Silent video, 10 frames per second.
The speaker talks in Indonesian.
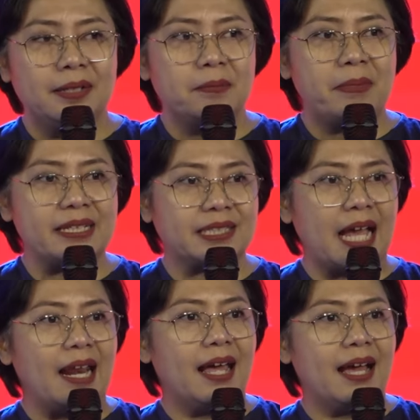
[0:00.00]

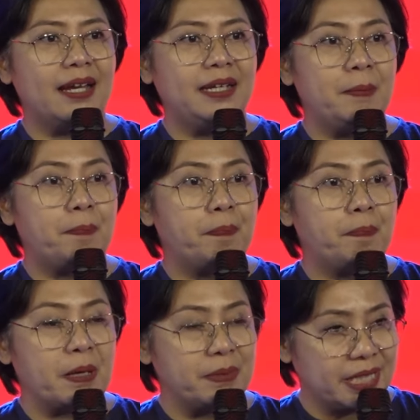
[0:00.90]
Masalah
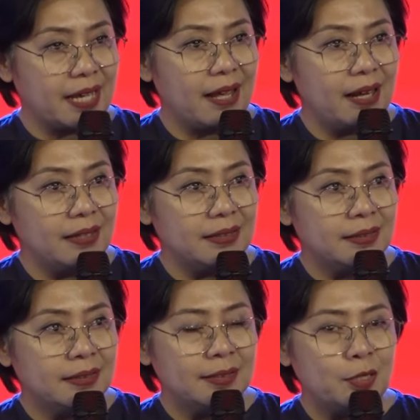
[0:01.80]
diperbesar,
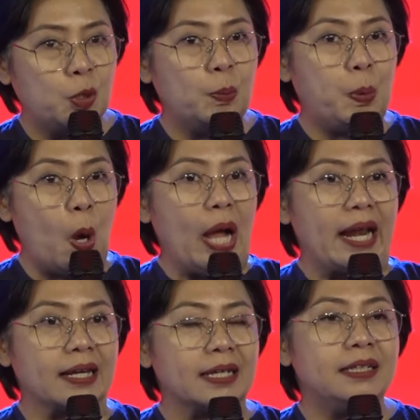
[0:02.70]

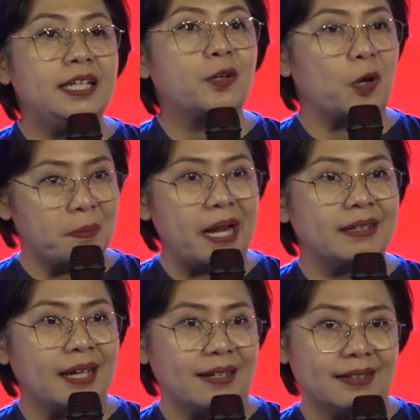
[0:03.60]
hubungan
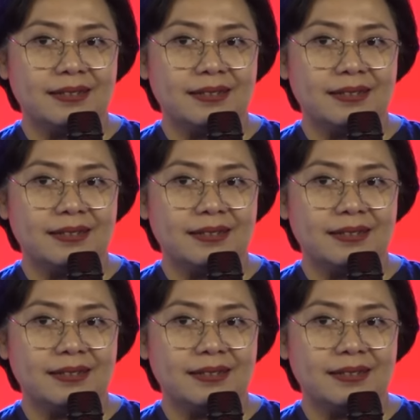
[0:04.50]
dikorbankan